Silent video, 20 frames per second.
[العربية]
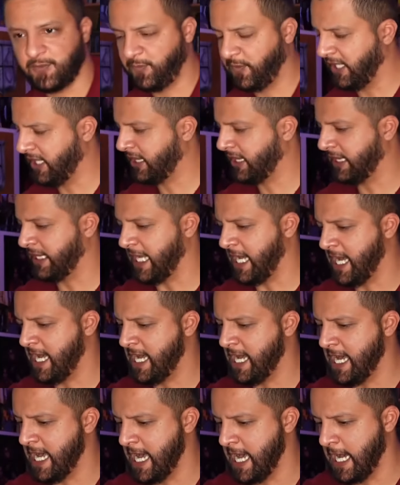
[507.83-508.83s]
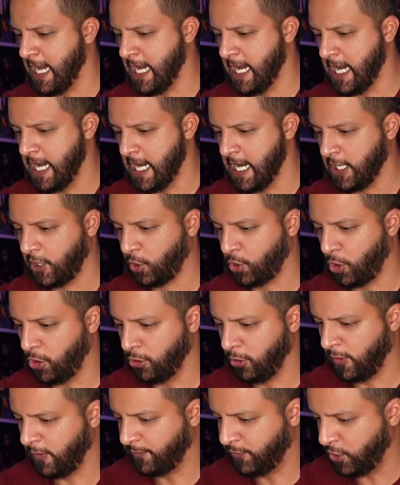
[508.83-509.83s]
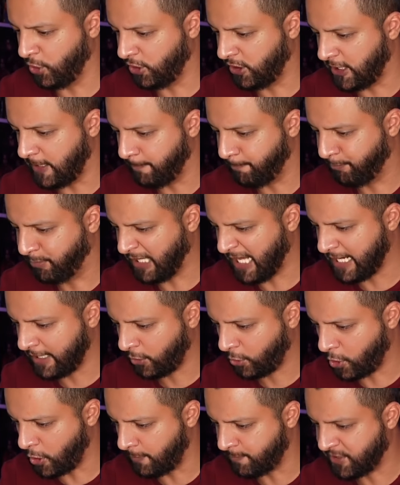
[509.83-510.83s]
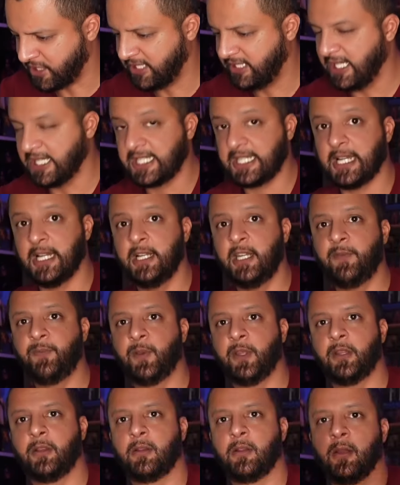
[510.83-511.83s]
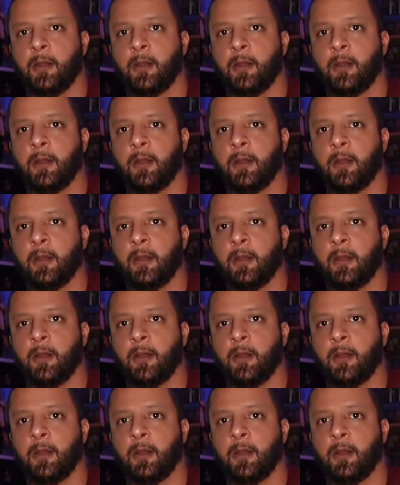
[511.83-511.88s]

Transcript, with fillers: فيتا كول اوف ديوتي بلاك كوبس ديسكاليفيد